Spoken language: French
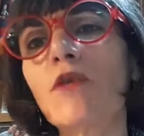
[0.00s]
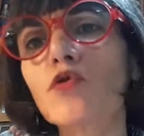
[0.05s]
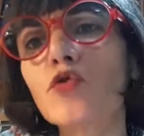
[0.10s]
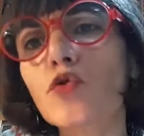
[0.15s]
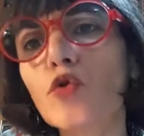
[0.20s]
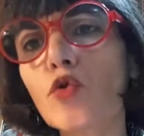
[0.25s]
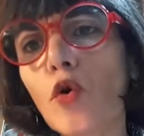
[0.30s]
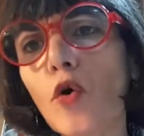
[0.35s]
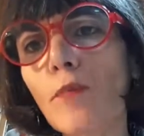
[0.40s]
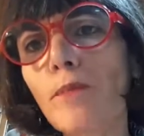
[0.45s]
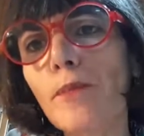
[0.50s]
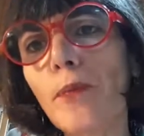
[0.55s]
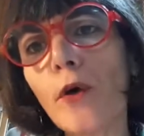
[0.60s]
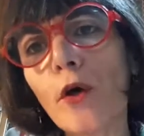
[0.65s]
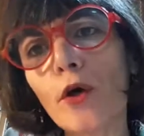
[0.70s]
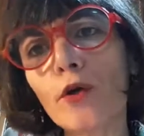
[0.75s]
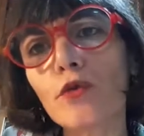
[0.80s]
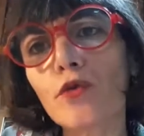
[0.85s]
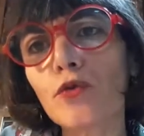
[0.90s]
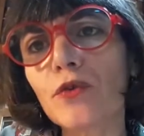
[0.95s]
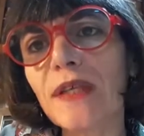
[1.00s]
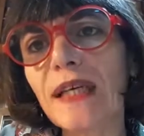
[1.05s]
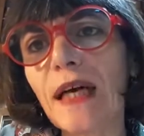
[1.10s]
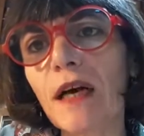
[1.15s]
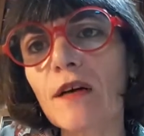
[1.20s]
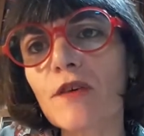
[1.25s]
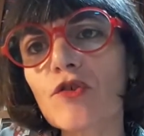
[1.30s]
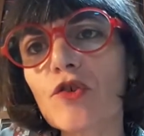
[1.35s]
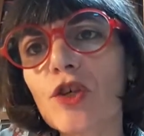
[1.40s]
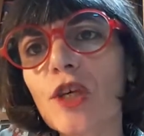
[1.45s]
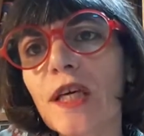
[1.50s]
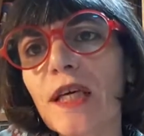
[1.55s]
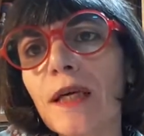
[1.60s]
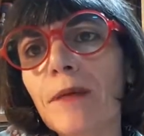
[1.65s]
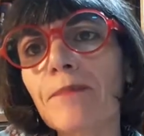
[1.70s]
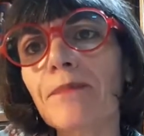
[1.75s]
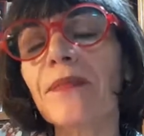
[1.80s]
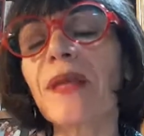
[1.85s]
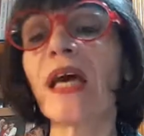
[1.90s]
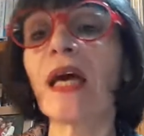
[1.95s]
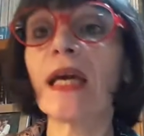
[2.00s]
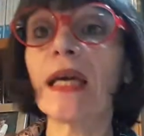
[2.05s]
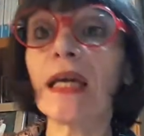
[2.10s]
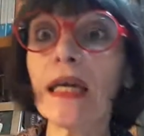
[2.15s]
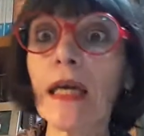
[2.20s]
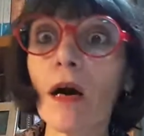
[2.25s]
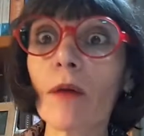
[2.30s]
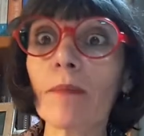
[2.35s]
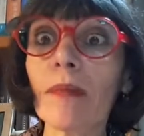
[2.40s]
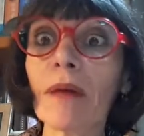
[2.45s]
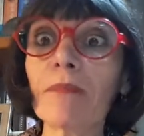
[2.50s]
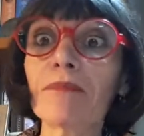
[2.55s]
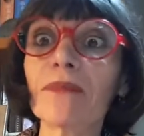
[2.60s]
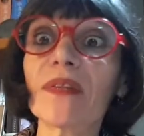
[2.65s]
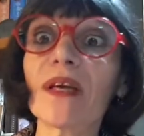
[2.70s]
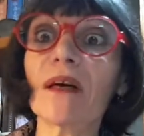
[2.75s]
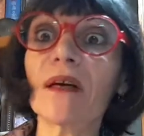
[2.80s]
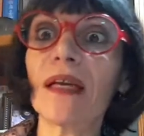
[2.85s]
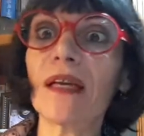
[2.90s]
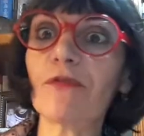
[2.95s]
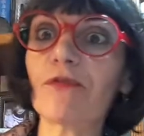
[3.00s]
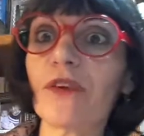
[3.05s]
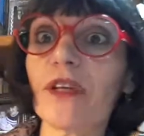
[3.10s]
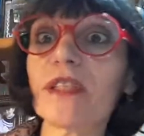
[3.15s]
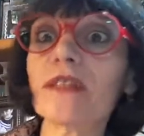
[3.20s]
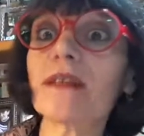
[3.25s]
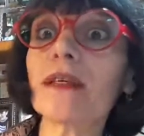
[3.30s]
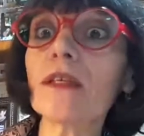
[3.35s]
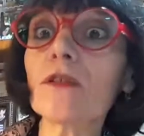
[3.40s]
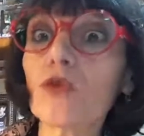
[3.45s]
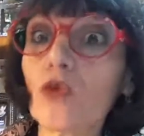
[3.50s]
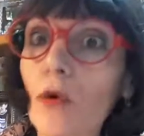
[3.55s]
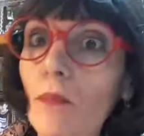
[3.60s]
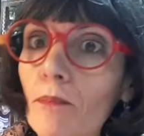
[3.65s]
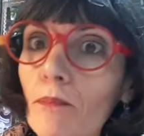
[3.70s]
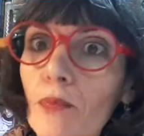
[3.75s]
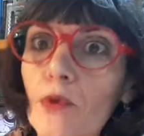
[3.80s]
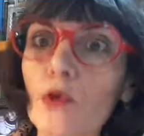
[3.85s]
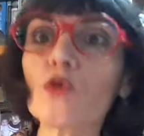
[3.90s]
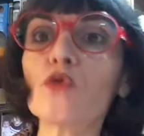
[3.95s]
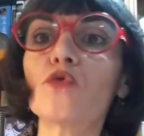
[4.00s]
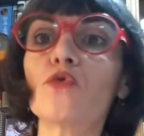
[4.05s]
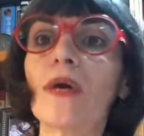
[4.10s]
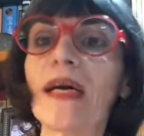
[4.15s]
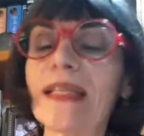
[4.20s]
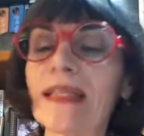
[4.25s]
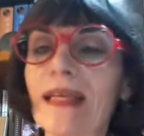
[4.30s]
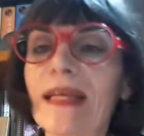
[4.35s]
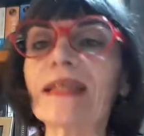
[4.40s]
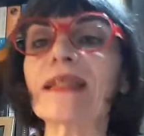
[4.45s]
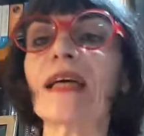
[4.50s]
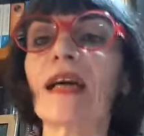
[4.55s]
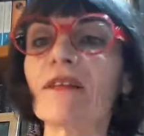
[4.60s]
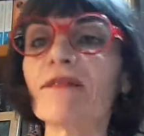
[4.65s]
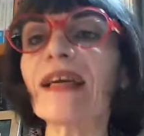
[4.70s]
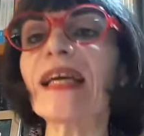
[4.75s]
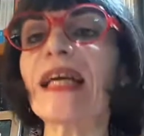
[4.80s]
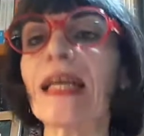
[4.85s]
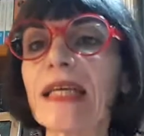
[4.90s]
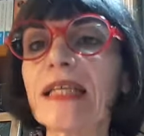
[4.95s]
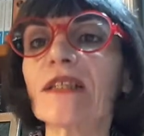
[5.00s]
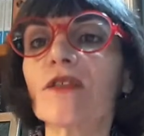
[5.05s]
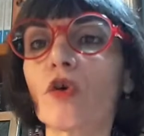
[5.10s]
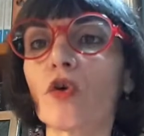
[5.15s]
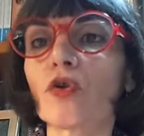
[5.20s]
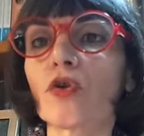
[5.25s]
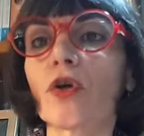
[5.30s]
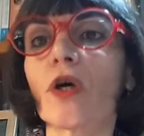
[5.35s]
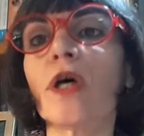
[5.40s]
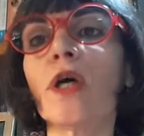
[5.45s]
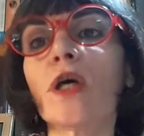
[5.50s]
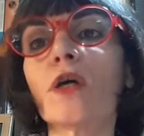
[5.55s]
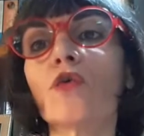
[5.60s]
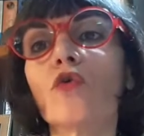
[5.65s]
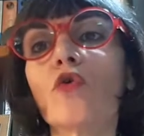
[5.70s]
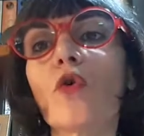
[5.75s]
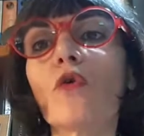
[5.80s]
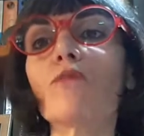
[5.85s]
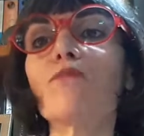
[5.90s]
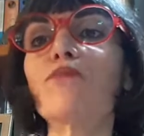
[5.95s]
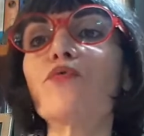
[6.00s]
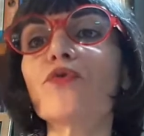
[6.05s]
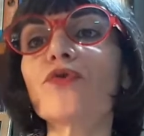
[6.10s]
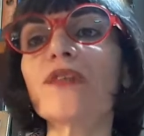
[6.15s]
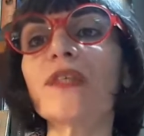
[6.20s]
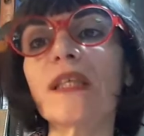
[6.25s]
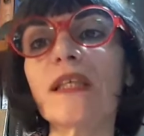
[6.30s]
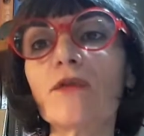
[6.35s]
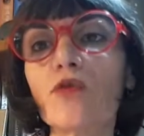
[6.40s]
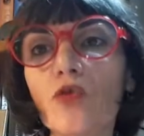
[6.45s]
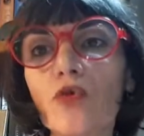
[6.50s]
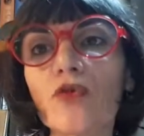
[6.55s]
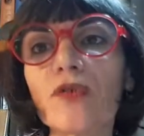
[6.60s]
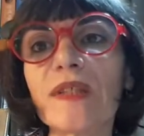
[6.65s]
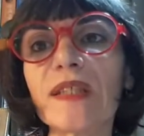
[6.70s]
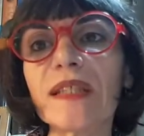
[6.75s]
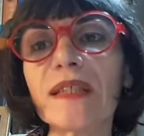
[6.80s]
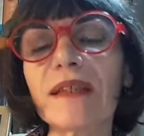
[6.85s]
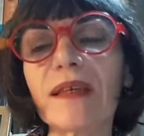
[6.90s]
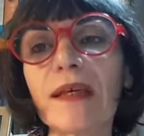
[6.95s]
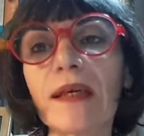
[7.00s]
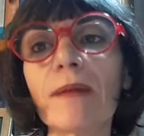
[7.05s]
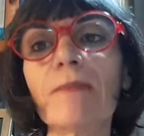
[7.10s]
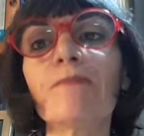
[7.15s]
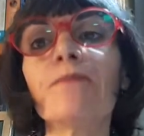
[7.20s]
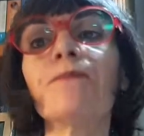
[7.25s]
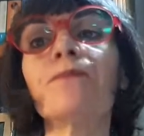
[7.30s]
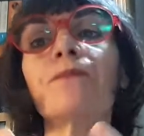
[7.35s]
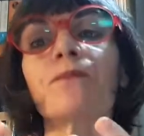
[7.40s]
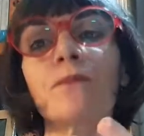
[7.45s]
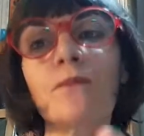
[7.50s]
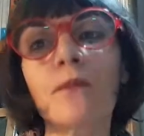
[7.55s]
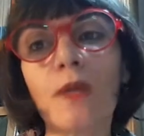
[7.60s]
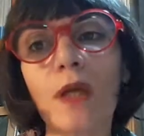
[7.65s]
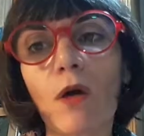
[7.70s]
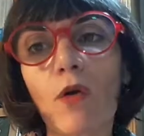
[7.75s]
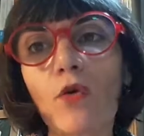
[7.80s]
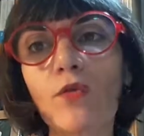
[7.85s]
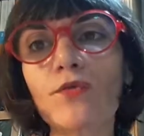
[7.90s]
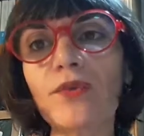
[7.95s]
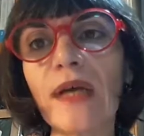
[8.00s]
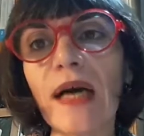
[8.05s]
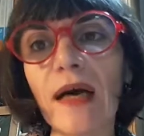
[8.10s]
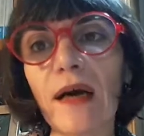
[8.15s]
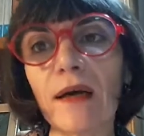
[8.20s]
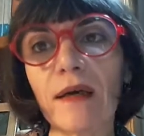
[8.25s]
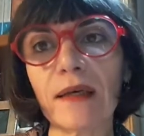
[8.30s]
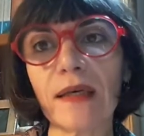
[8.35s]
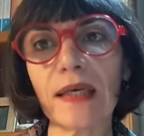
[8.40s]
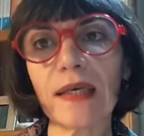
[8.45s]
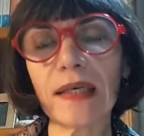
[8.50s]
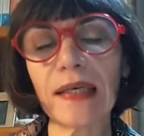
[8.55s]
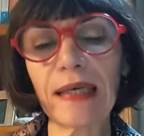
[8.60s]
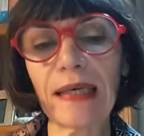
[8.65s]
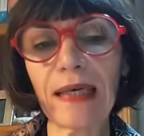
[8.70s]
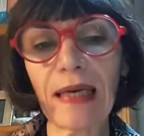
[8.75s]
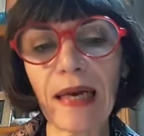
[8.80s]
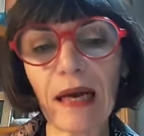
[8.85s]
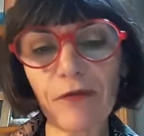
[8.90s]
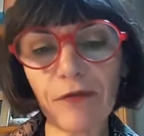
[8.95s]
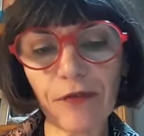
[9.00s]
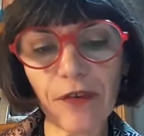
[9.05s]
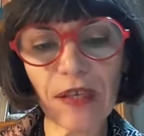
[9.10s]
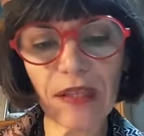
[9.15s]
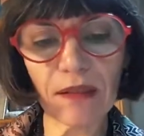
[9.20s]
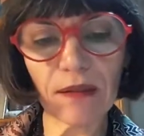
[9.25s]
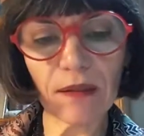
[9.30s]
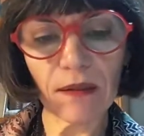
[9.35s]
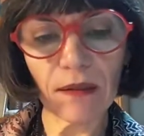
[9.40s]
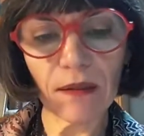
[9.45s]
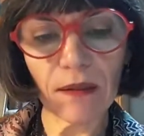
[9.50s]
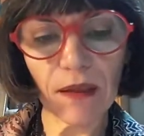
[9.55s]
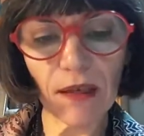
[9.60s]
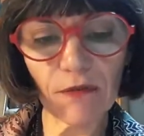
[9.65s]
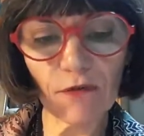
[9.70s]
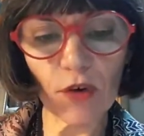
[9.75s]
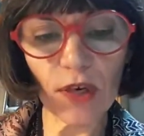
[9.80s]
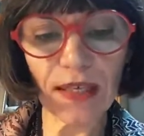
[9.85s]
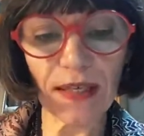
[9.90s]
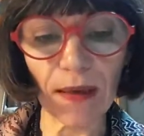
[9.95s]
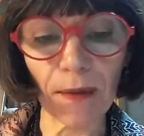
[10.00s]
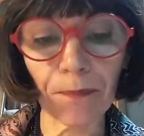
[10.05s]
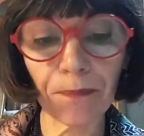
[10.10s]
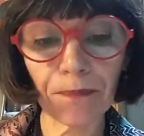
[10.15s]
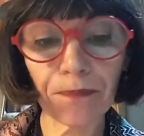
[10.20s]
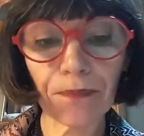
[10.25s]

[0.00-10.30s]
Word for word: ont trop peur de déranger et en même temps, les Français, ils ont besoin d'être avec les autres. Donc, pour ces deux idées, on a créé la fête des voisins.